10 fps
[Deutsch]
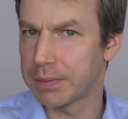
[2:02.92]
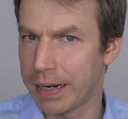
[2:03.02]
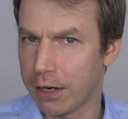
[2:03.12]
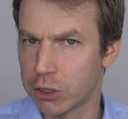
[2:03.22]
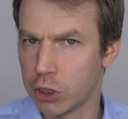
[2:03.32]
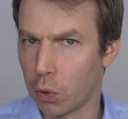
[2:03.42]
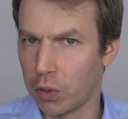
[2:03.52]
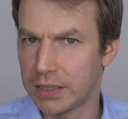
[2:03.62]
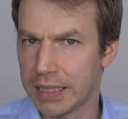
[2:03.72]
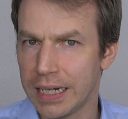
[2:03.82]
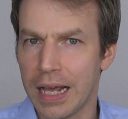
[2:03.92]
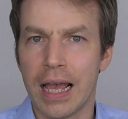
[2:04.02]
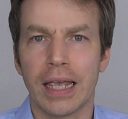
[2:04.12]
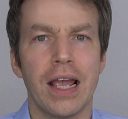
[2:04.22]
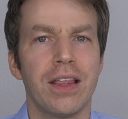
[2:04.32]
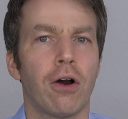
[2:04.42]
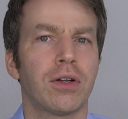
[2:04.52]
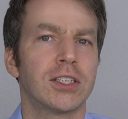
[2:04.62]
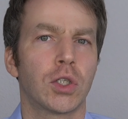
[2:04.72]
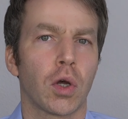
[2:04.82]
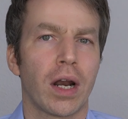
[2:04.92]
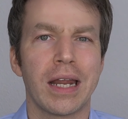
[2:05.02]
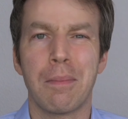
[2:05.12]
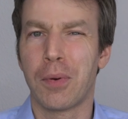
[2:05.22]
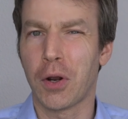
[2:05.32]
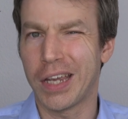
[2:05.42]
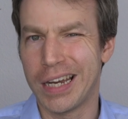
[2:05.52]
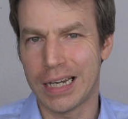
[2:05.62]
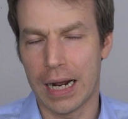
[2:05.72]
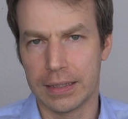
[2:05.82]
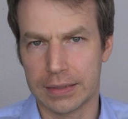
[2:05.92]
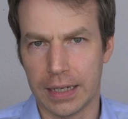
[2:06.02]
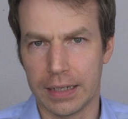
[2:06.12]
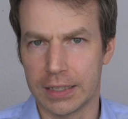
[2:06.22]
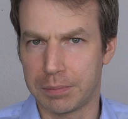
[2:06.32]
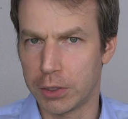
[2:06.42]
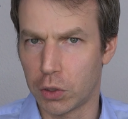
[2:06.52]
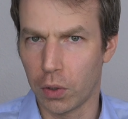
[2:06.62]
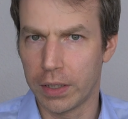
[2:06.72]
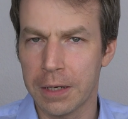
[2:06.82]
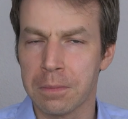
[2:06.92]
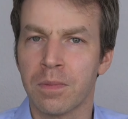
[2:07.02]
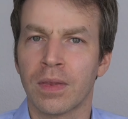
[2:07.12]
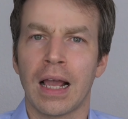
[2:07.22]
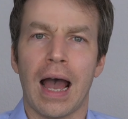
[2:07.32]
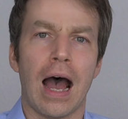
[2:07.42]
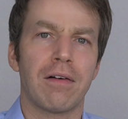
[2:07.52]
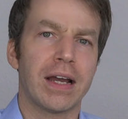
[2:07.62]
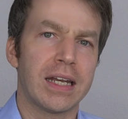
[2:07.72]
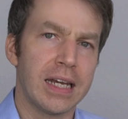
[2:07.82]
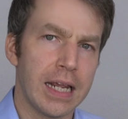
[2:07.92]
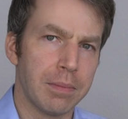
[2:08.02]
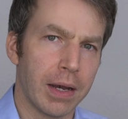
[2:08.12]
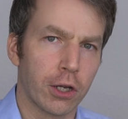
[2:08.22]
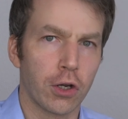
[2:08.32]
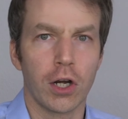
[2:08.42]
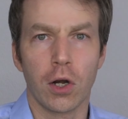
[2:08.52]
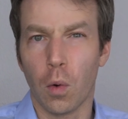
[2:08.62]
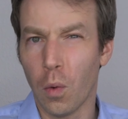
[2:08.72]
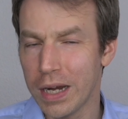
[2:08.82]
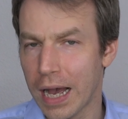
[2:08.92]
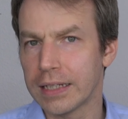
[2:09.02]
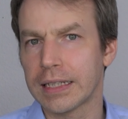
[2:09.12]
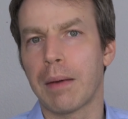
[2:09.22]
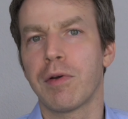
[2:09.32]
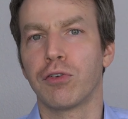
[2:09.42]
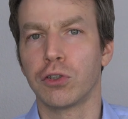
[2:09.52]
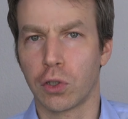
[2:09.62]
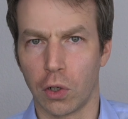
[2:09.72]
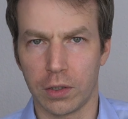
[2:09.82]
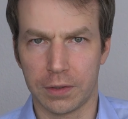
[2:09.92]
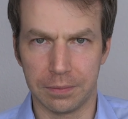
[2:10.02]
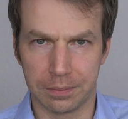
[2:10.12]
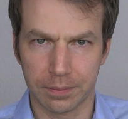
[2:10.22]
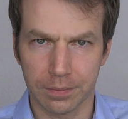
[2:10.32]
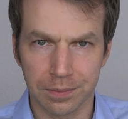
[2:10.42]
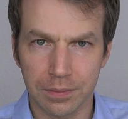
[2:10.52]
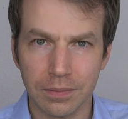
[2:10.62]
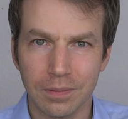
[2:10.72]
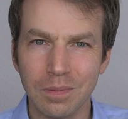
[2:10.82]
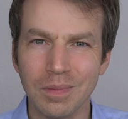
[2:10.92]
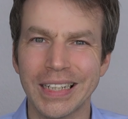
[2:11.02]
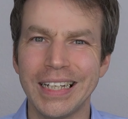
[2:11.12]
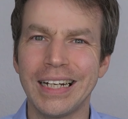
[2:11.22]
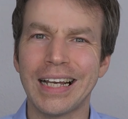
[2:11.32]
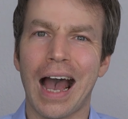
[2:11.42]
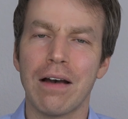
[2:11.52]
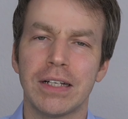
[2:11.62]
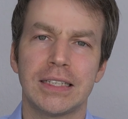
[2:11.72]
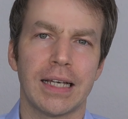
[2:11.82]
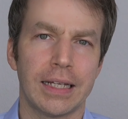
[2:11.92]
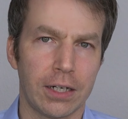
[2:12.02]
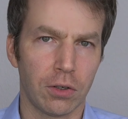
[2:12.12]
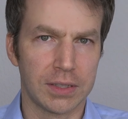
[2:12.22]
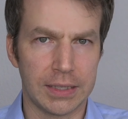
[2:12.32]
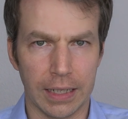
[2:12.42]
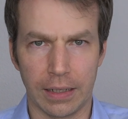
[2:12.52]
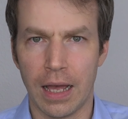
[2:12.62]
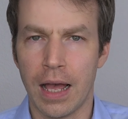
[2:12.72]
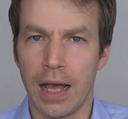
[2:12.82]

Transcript: 2019 gilt auch die sogenannte Brückenteilzeit. Das bedeutet, Arbeitnehmer können ohne Angabe von Gründen ihre Arbeitszeit reduzieren.